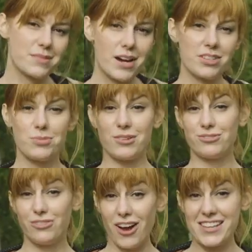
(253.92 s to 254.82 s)
gemacht über
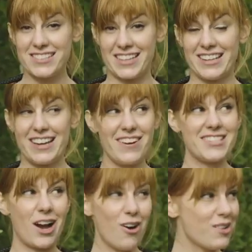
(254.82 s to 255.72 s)
Förster. Da war
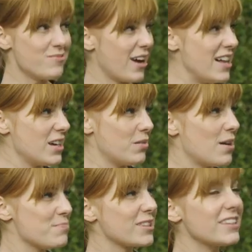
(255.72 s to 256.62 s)
ich auch im Wald, aber
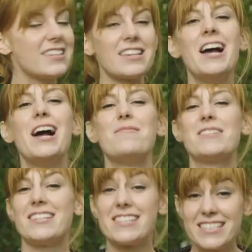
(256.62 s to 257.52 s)
habe mich nicht
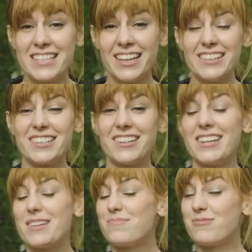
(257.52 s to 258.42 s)
mit den Tieren,
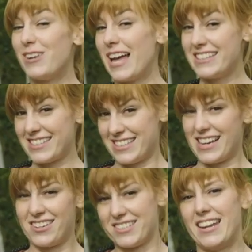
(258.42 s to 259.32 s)
sondern den Pflanzen
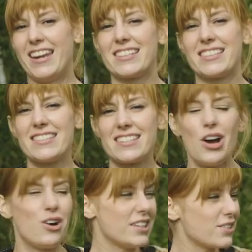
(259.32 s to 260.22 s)
da auseinandergesetzt.
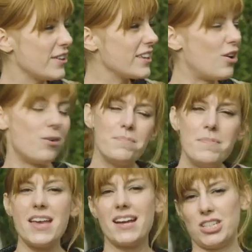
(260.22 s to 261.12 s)
Und das fand ich auch
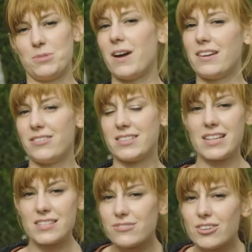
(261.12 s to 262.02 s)
mega spannend, was
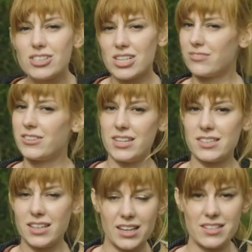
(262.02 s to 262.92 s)
das
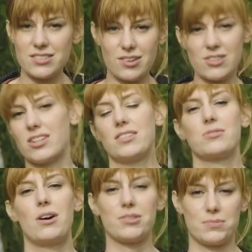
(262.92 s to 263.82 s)
wirtschaftlich in ganz Deutschland
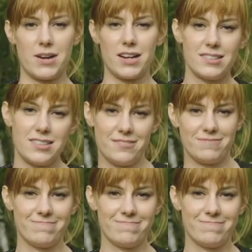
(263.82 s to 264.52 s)
so ausmacht.